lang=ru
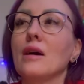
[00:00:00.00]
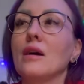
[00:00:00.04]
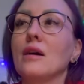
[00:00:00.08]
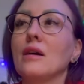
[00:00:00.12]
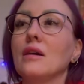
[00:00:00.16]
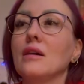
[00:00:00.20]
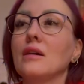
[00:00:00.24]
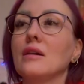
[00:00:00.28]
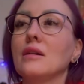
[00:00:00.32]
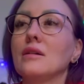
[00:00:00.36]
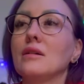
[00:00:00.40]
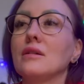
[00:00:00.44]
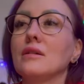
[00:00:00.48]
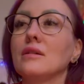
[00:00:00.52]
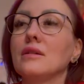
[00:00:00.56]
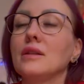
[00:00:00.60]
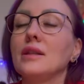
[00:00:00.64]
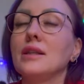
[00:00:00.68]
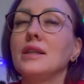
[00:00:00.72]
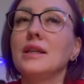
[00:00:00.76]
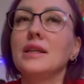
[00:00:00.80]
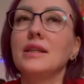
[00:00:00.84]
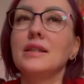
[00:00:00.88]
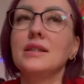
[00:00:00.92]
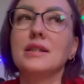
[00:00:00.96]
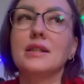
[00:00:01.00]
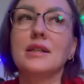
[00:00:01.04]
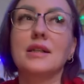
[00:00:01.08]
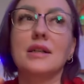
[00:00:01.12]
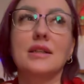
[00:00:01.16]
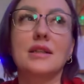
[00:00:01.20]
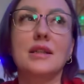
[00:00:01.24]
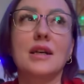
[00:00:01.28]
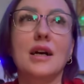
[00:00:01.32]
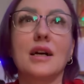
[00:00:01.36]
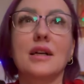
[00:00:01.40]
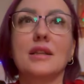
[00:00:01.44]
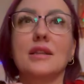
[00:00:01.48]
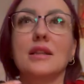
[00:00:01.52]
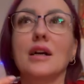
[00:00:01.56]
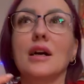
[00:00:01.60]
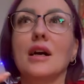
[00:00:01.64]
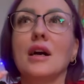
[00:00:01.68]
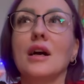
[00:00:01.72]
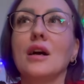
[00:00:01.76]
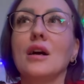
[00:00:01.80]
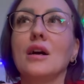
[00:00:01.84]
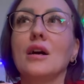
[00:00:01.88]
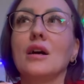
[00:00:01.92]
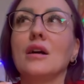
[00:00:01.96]
а, леди, когда она
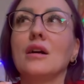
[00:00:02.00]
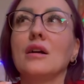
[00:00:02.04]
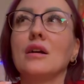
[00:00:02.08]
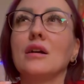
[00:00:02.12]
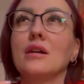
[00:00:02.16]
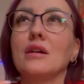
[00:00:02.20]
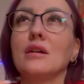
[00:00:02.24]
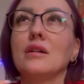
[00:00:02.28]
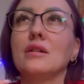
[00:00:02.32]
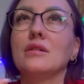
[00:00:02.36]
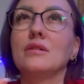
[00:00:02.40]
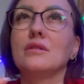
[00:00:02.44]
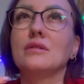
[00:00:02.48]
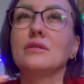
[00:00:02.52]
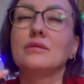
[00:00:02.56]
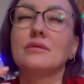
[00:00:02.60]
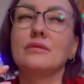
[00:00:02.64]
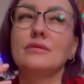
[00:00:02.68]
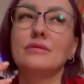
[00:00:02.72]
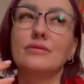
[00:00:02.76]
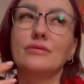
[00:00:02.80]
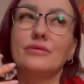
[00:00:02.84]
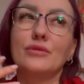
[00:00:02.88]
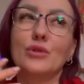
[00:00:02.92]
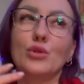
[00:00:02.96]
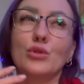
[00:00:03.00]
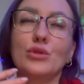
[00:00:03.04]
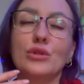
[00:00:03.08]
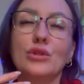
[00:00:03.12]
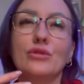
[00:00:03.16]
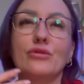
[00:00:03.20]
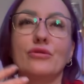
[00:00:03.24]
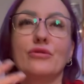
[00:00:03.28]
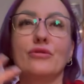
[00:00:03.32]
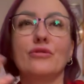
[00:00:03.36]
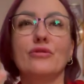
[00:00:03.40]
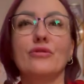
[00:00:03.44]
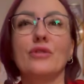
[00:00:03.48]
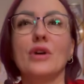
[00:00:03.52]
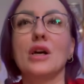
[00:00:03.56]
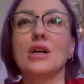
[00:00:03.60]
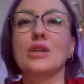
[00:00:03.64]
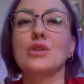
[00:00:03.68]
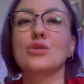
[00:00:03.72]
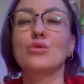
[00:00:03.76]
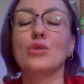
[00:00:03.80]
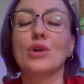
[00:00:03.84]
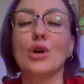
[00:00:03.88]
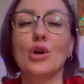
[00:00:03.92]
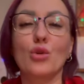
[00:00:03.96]
а, входит в
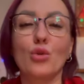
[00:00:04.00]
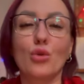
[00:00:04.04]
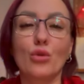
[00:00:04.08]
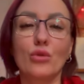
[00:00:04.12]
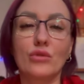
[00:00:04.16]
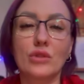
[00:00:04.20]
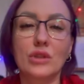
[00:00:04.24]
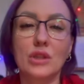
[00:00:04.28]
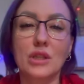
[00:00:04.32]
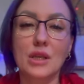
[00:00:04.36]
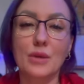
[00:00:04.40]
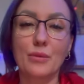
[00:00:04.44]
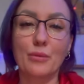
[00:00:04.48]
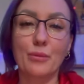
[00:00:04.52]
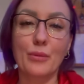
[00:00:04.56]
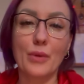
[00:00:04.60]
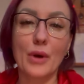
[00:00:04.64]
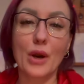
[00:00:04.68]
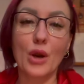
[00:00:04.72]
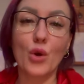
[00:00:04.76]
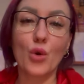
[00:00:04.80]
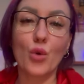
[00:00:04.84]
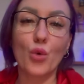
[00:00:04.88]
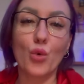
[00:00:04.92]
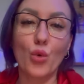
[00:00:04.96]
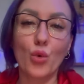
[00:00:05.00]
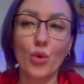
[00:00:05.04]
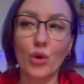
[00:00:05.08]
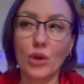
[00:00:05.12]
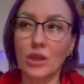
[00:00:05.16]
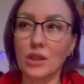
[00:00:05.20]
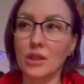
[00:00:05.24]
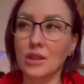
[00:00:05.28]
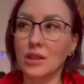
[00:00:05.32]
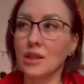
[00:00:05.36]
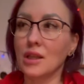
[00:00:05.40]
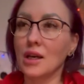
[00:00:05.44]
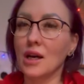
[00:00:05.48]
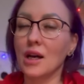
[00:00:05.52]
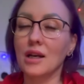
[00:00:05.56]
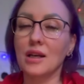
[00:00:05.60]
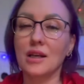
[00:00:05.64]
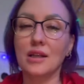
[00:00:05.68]
фазу какого-то покоя, да,